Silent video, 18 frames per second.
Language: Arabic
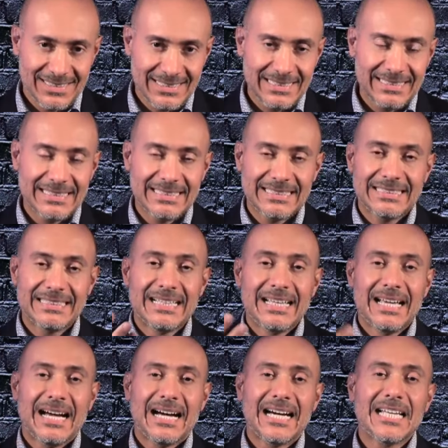الى
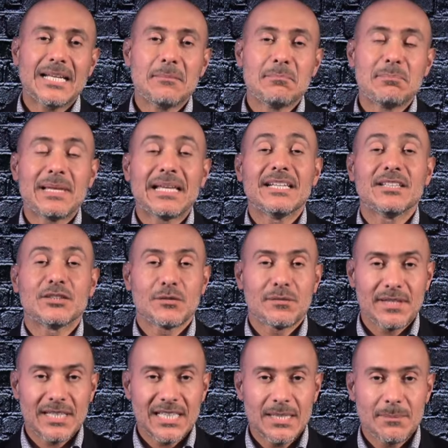عالم بلانيت
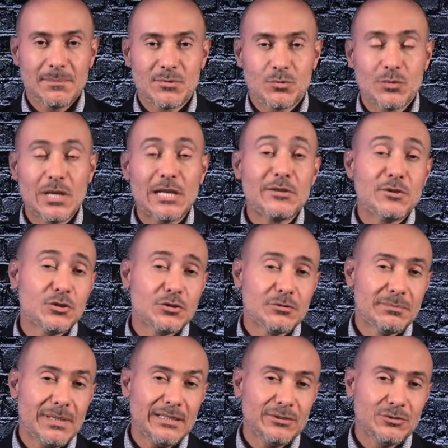اوف ذا ايبس
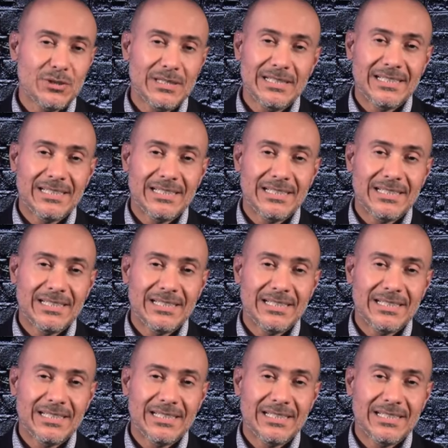ولليوم بعده